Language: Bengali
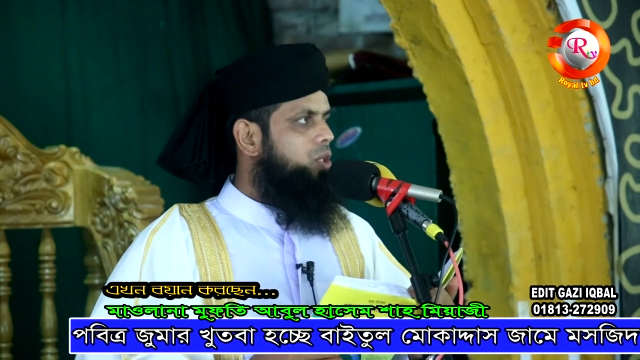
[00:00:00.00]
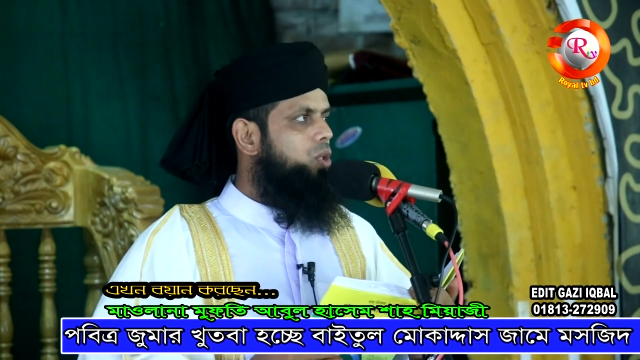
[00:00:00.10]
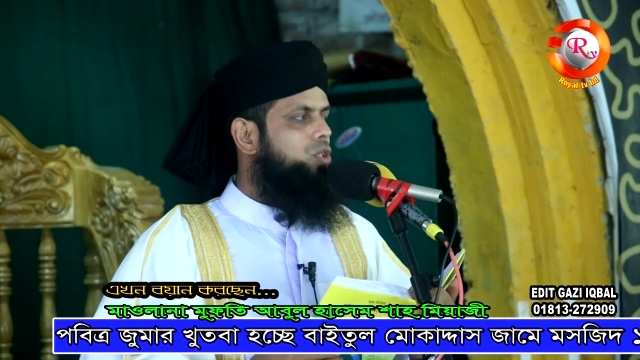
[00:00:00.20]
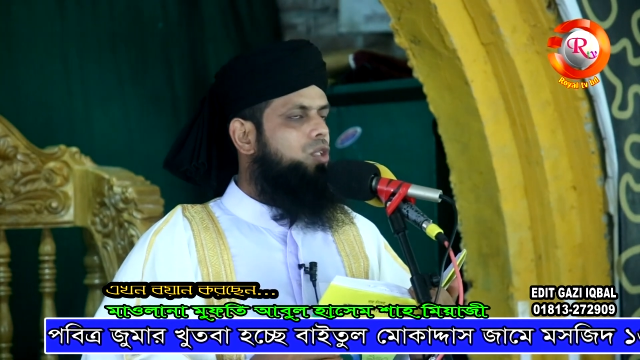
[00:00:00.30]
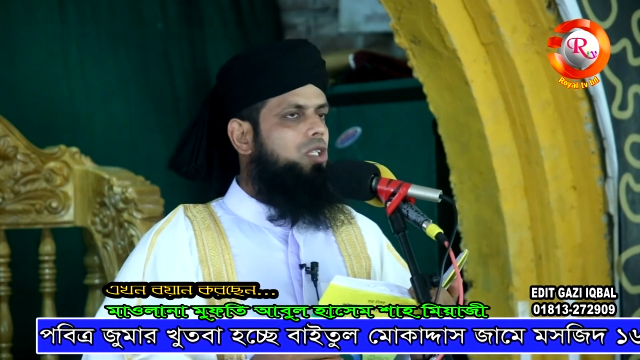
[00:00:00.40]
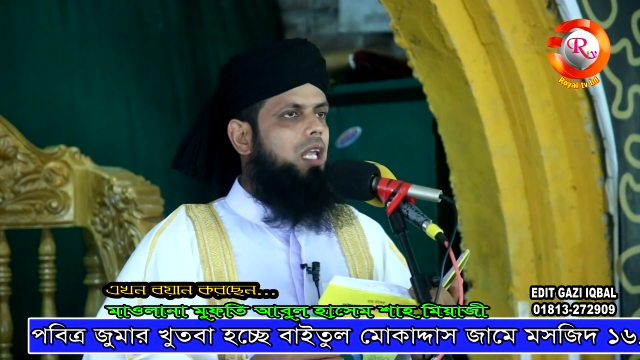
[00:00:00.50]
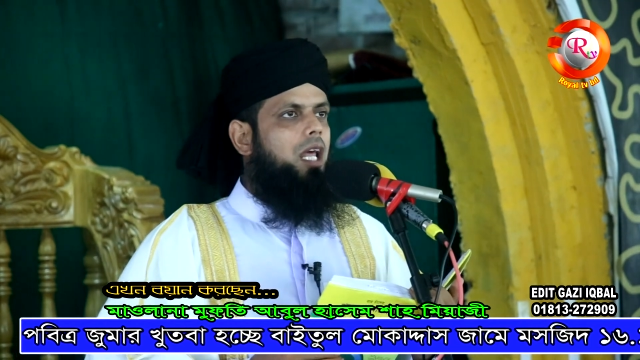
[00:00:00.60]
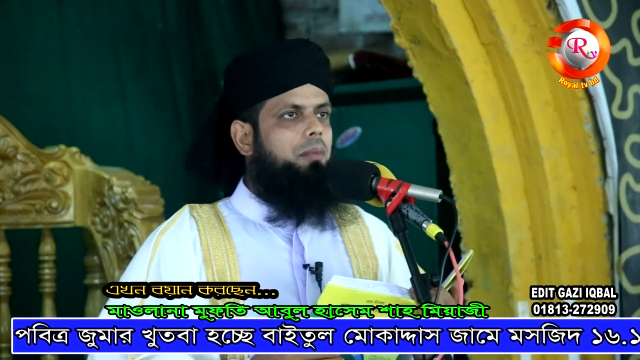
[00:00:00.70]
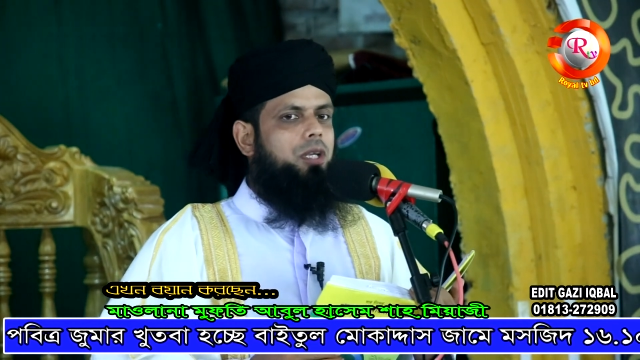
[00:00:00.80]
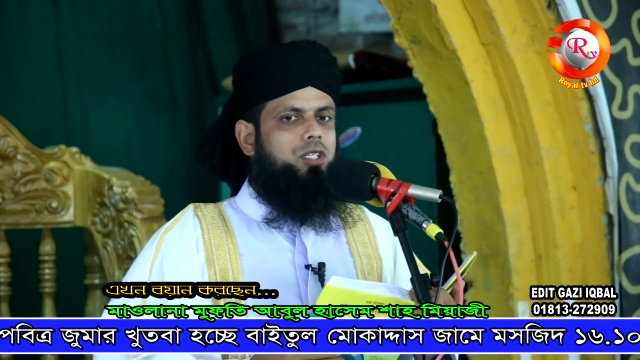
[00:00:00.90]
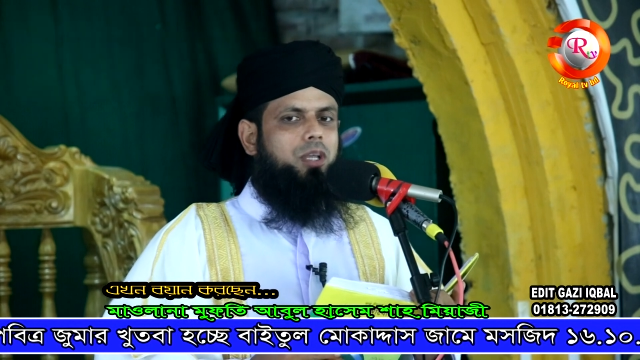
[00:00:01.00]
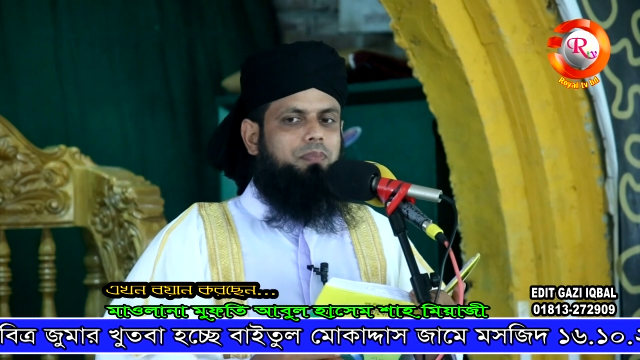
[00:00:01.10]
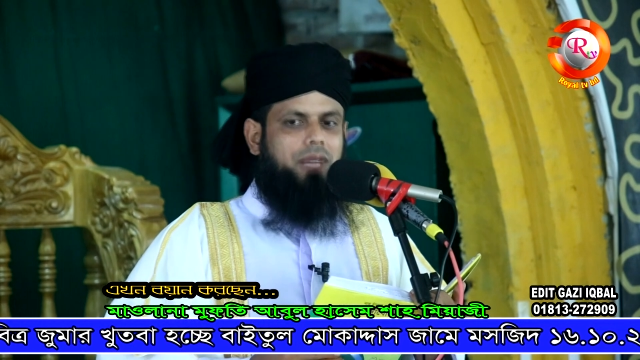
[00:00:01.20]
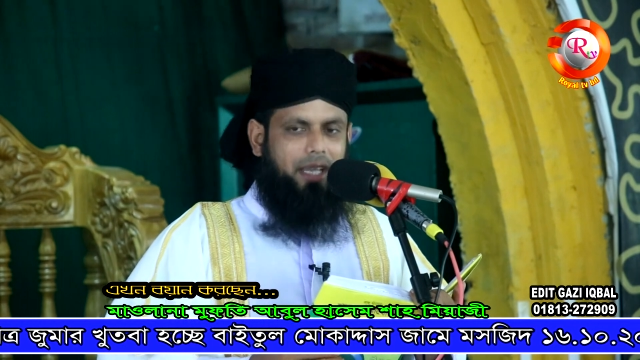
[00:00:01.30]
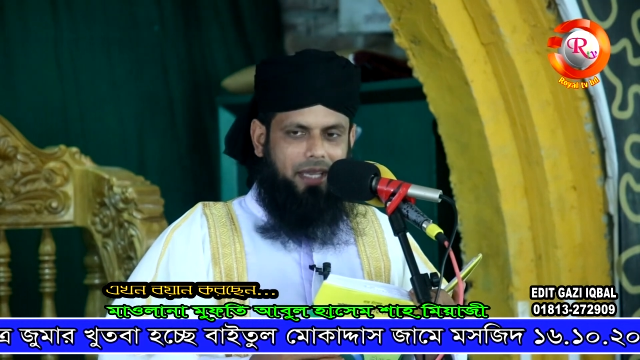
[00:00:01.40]
সুস্থতা লাভের
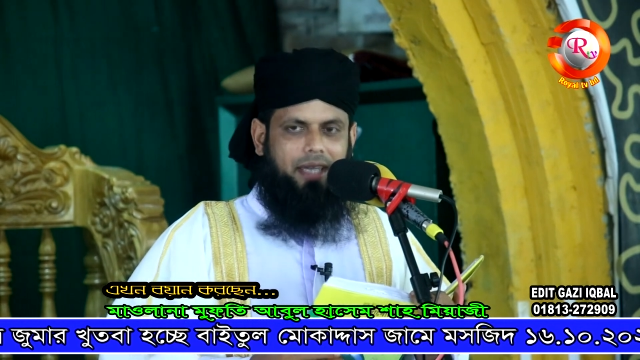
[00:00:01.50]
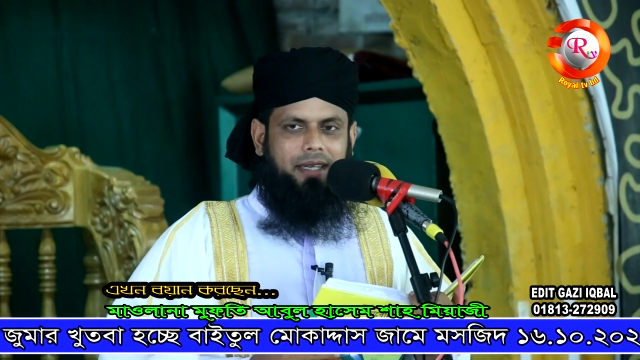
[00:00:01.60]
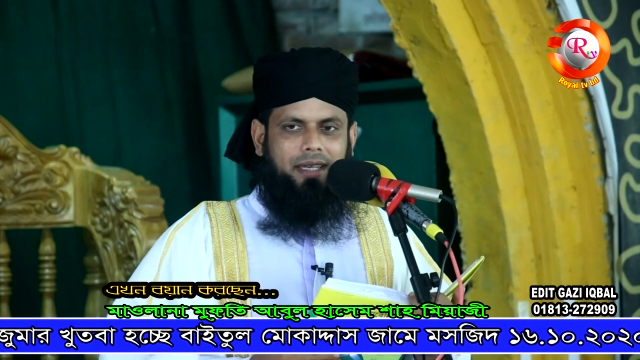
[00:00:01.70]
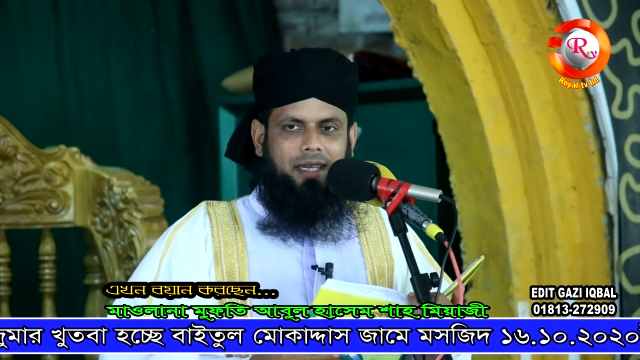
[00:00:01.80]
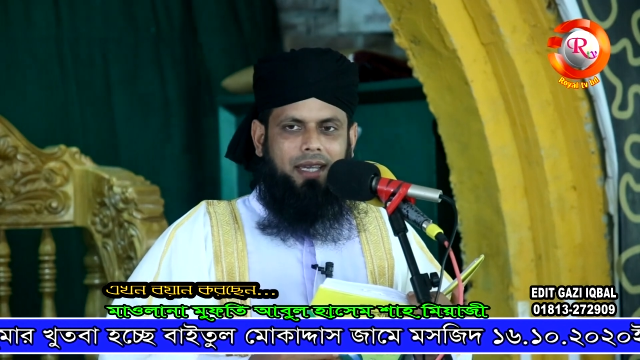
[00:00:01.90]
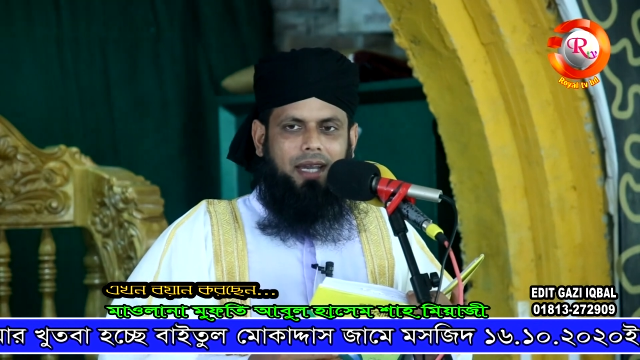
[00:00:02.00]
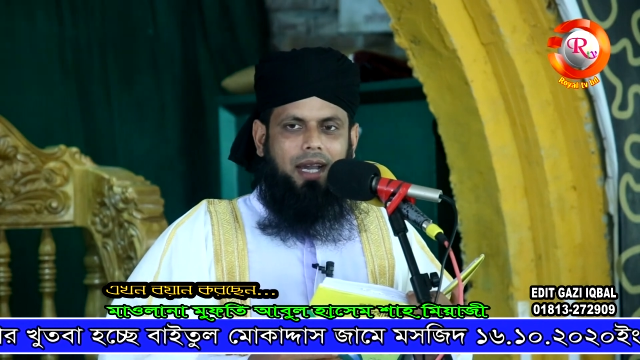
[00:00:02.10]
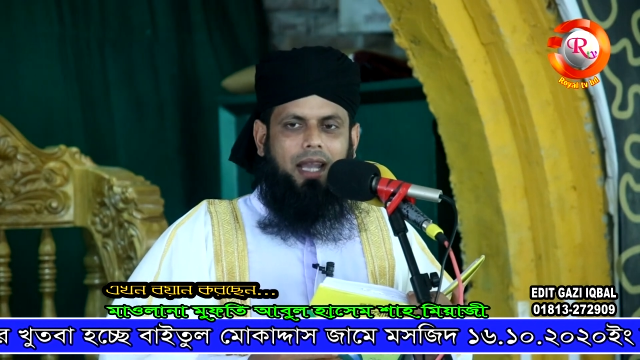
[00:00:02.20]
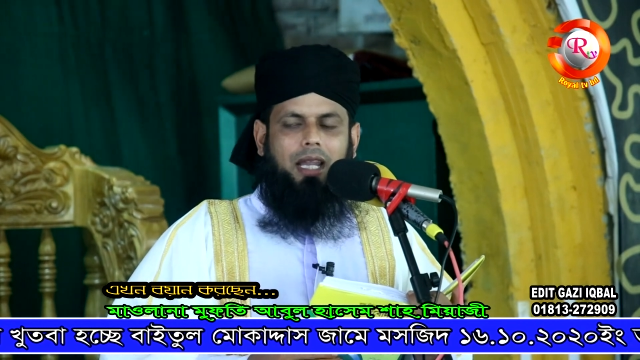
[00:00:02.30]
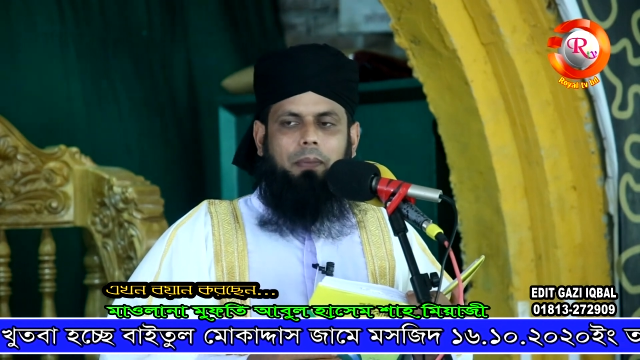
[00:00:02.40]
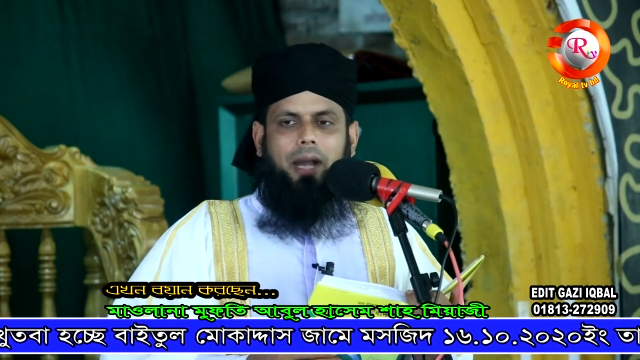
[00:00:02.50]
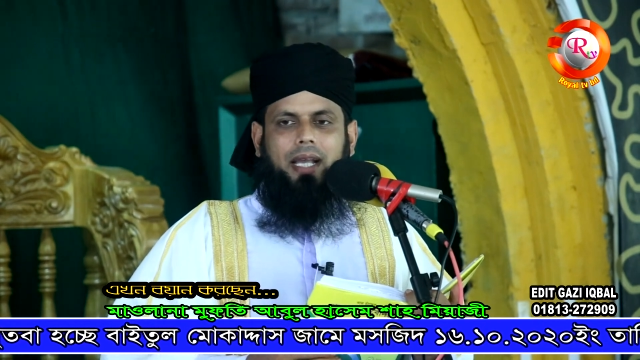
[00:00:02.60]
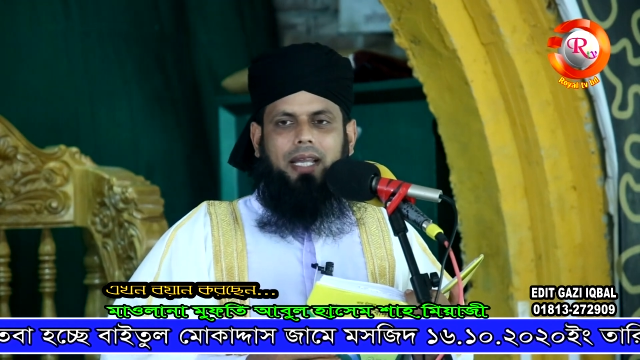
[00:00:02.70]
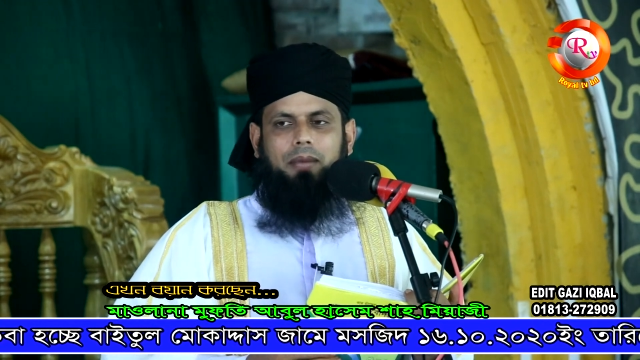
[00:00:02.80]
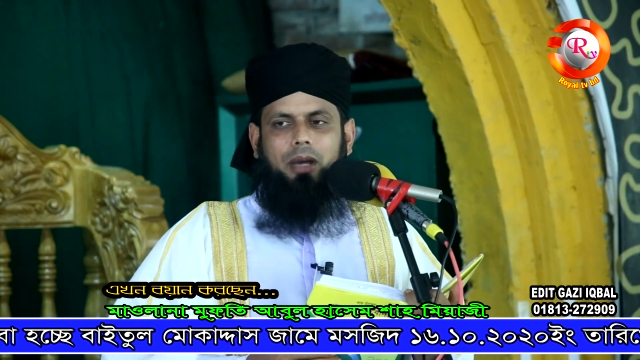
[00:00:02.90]
সপ্তাহে আল্লাহ
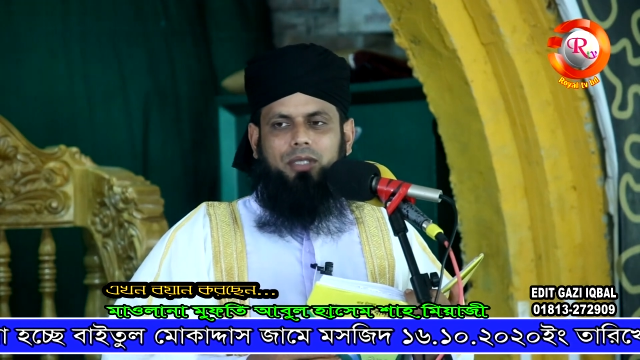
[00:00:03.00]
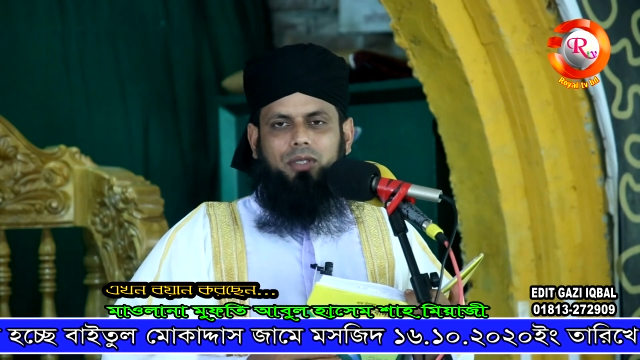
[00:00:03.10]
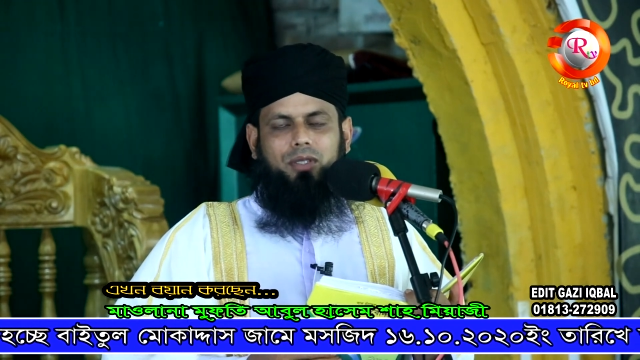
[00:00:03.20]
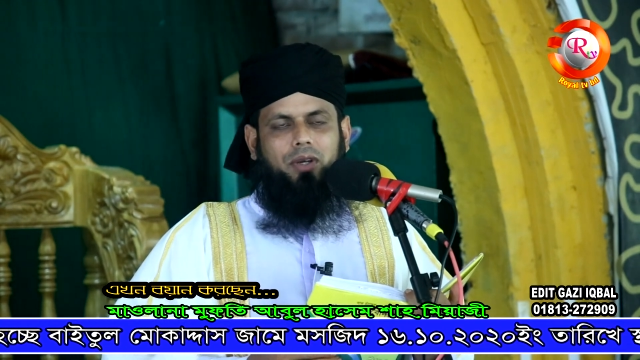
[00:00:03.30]
পাকের আবাদত